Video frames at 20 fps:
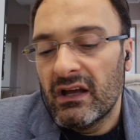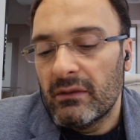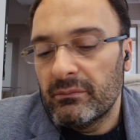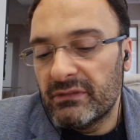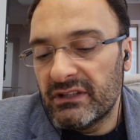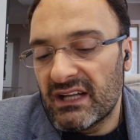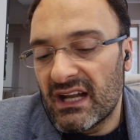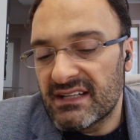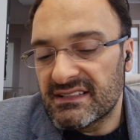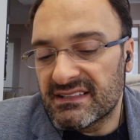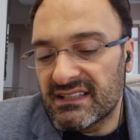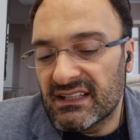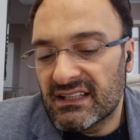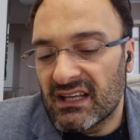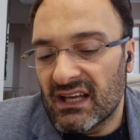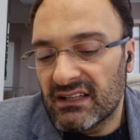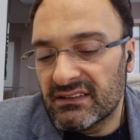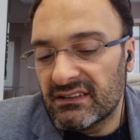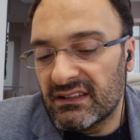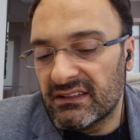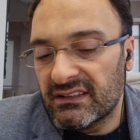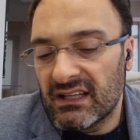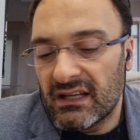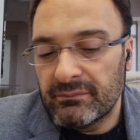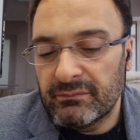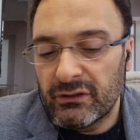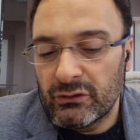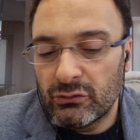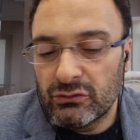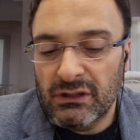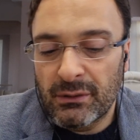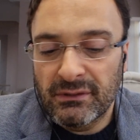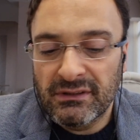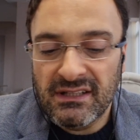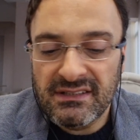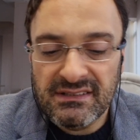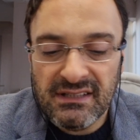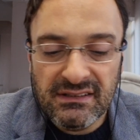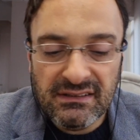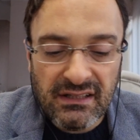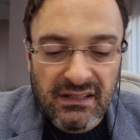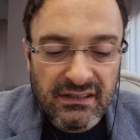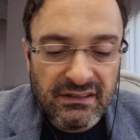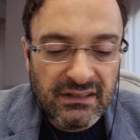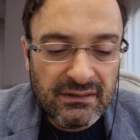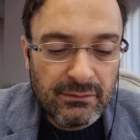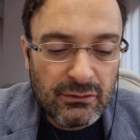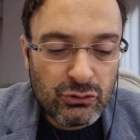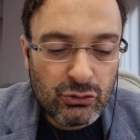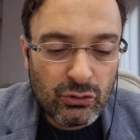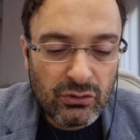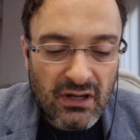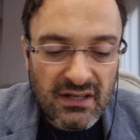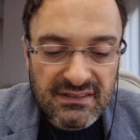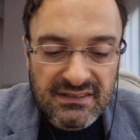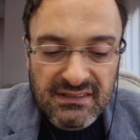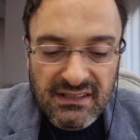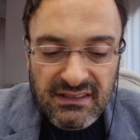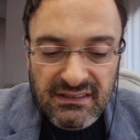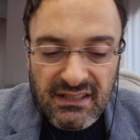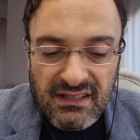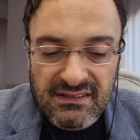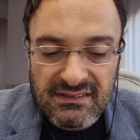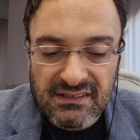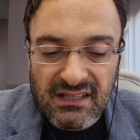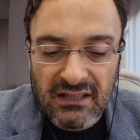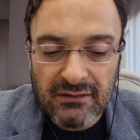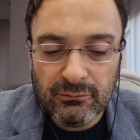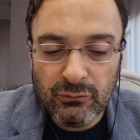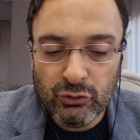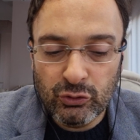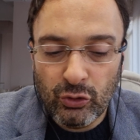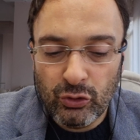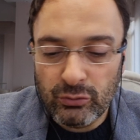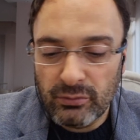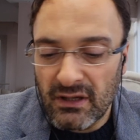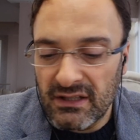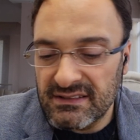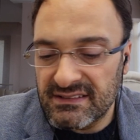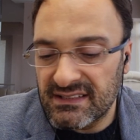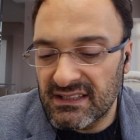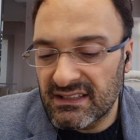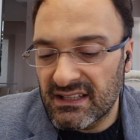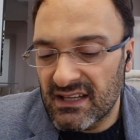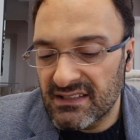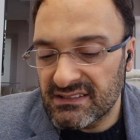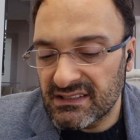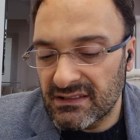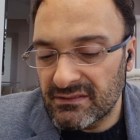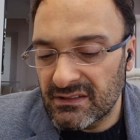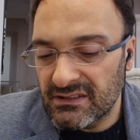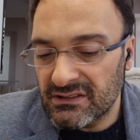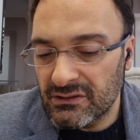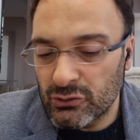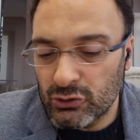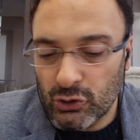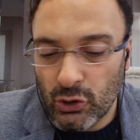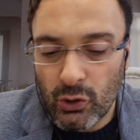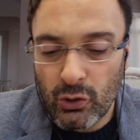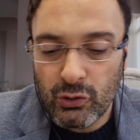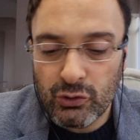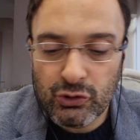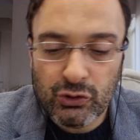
birer zekadayken Bediüzzaman Hazretleri gibi çok az sayıda insan bu normal zeka seviyesinin çok